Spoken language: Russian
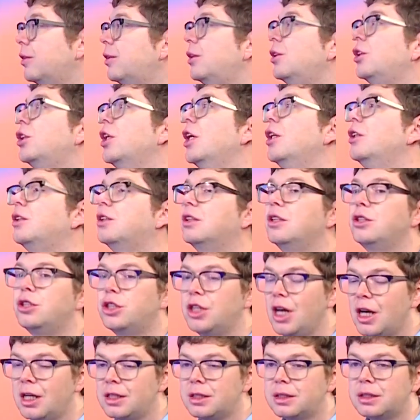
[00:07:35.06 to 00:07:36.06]
встречаются
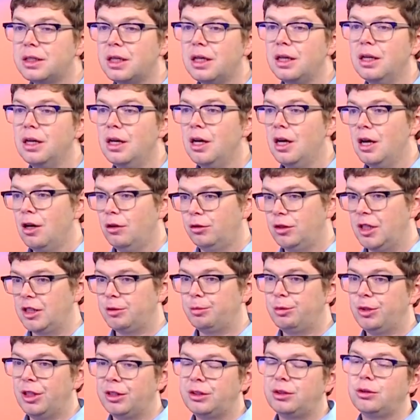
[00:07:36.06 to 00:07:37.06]
часто. У нас
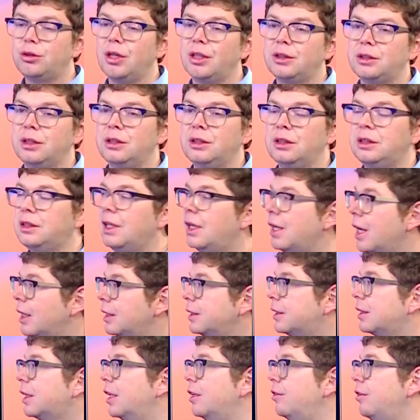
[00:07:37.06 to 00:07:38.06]
была ситуация с
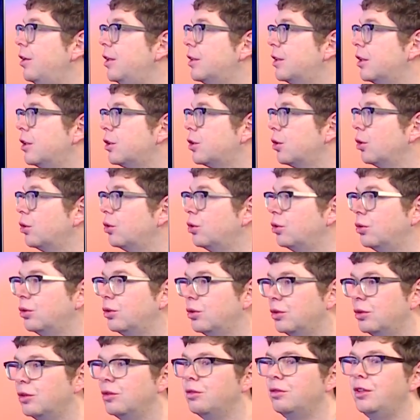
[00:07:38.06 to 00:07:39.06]
итальянской визой, что
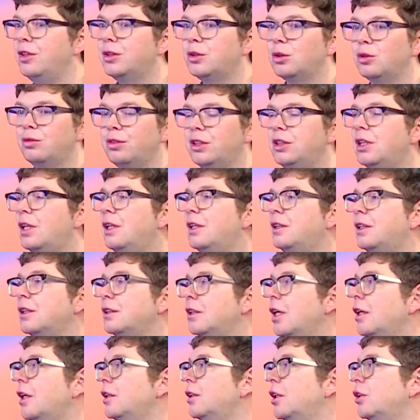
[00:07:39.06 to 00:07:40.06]
визу выдали
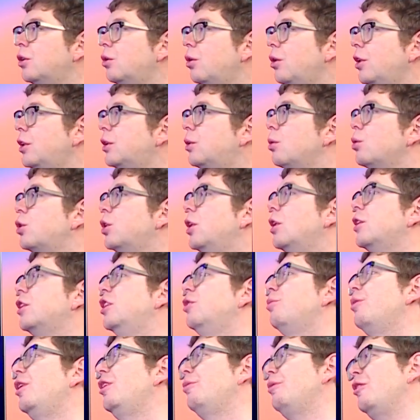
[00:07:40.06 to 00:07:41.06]
тогда, когда туристы уже
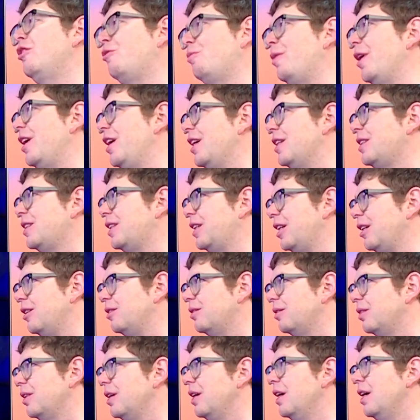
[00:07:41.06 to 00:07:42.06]
должны были быть в поездке.
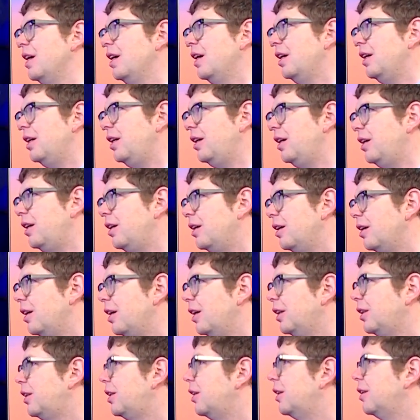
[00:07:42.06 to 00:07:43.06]
И
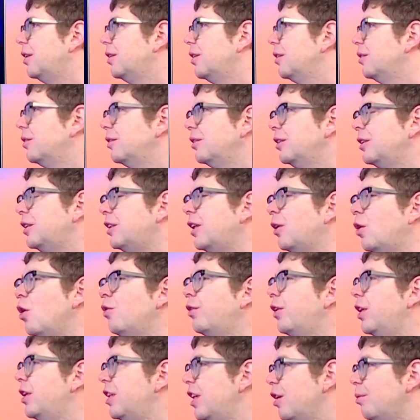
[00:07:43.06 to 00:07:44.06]
это и
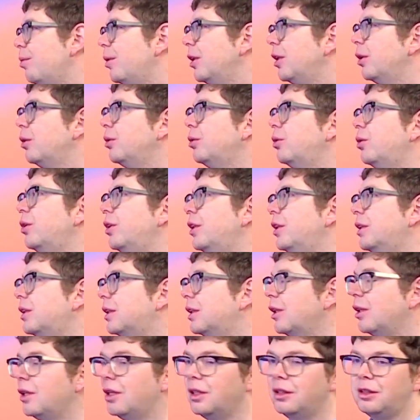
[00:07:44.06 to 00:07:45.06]
страховки не было у
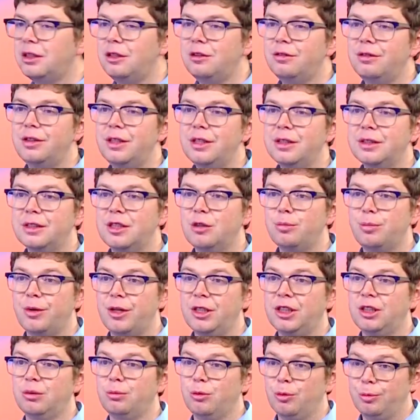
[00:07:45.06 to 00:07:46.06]
туриста от невыезда, и
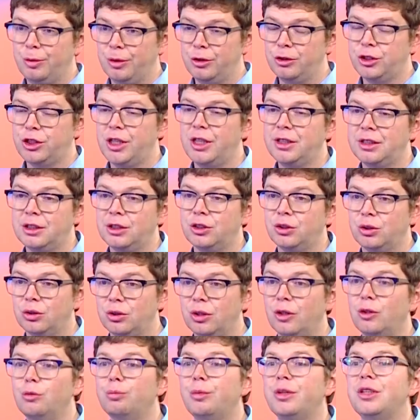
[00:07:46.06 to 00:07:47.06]
поэтому получается,
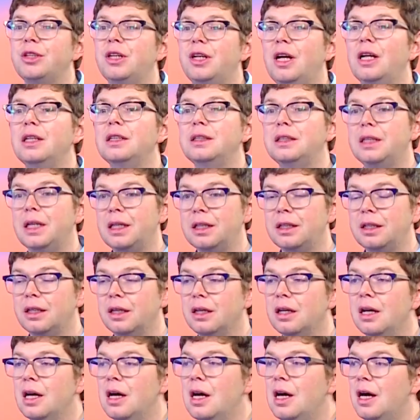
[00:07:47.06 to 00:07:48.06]
что он потерял
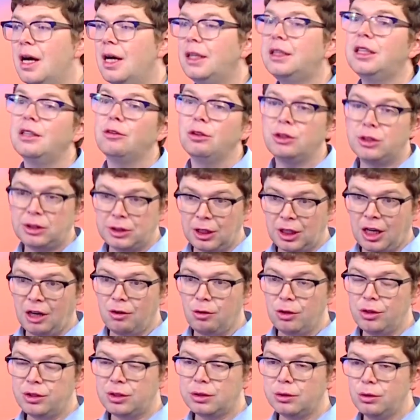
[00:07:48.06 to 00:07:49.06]
деньги. Это вот
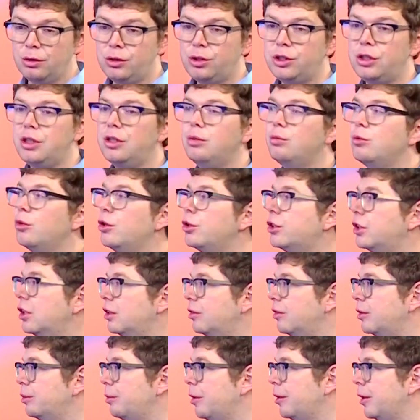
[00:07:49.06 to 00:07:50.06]
страховой случай, можно
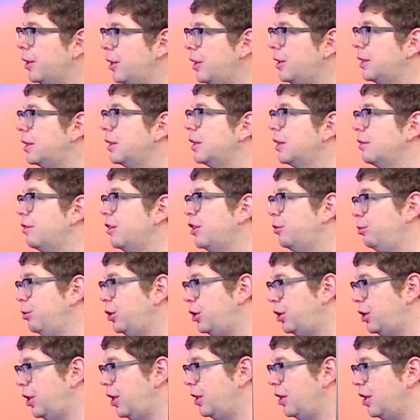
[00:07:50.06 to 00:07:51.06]
обратиться за
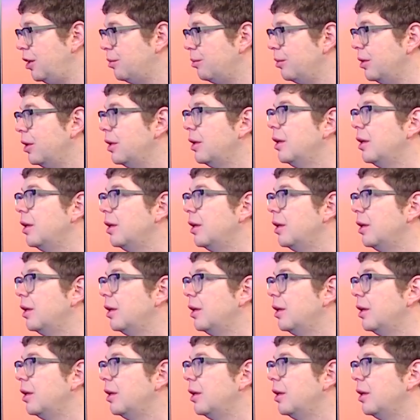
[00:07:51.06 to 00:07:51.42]
возмещением,